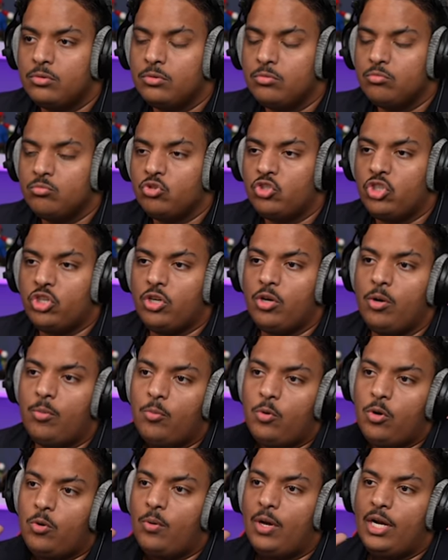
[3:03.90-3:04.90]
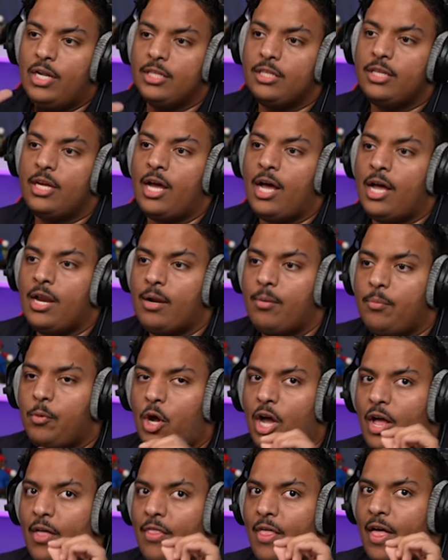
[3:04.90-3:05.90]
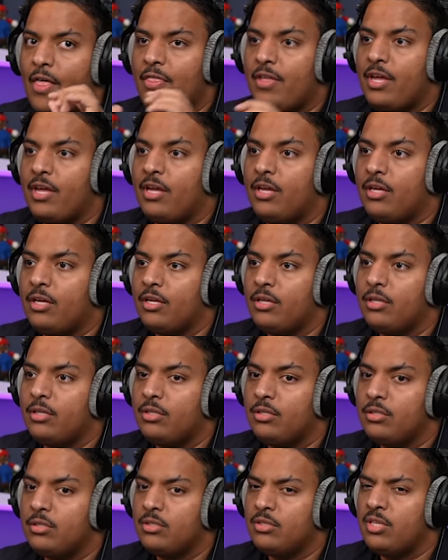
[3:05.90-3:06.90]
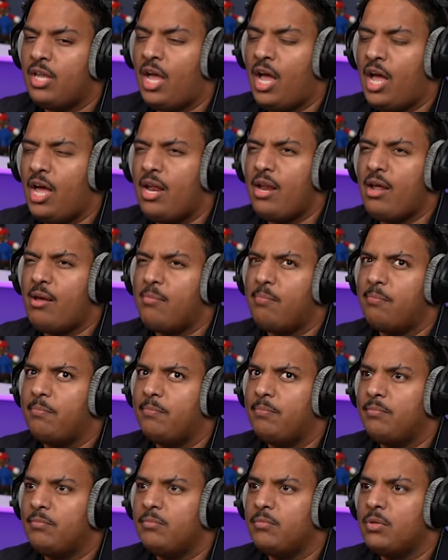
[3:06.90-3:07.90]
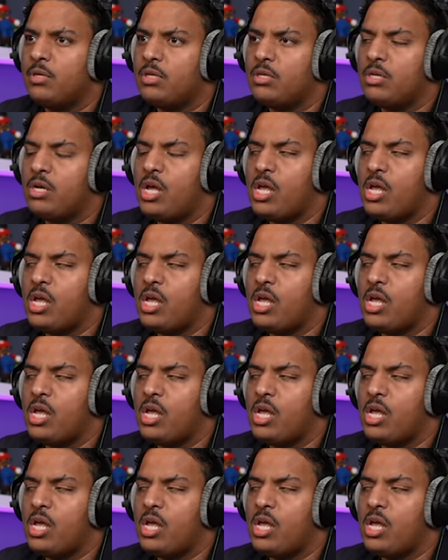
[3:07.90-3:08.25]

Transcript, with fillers: مسكهم والولد هرب واخذ هذيك صح هرب اي